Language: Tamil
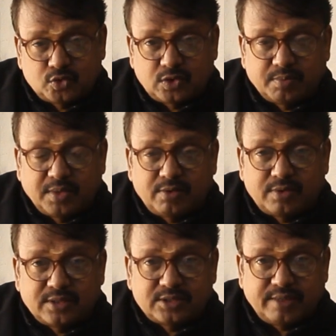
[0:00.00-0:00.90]

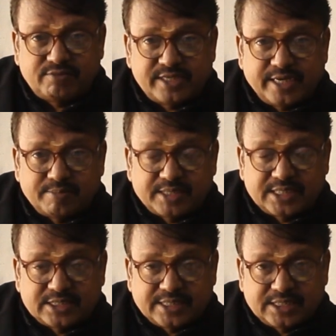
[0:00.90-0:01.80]
சூட்டப்பில் ஒரு சேஃப் ட்ரேடிங்
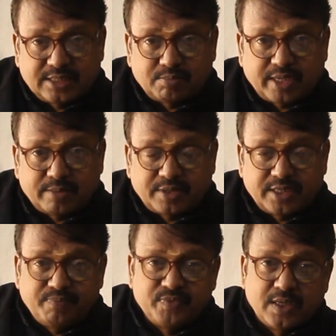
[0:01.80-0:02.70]
மெத்தடை சேர்த்து எம்ப்ளாய்
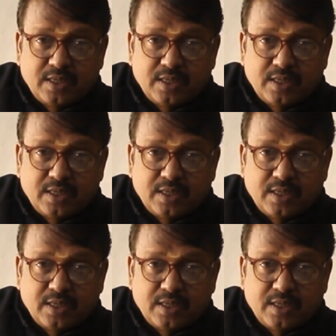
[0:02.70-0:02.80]
பண்ணி